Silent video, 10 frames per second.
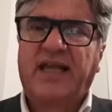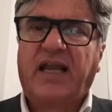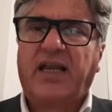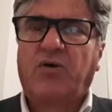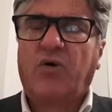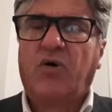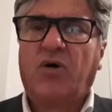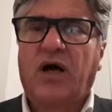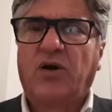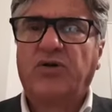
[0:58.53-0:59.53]

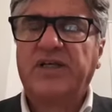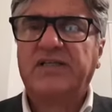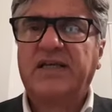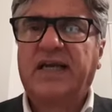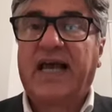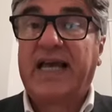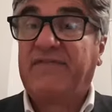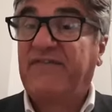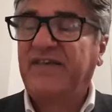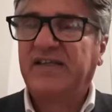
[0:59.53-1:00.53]
tecnico-agonistica e
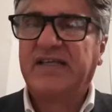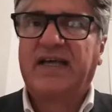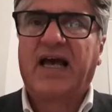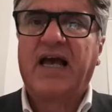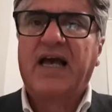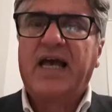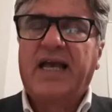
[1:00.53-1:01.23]
fisica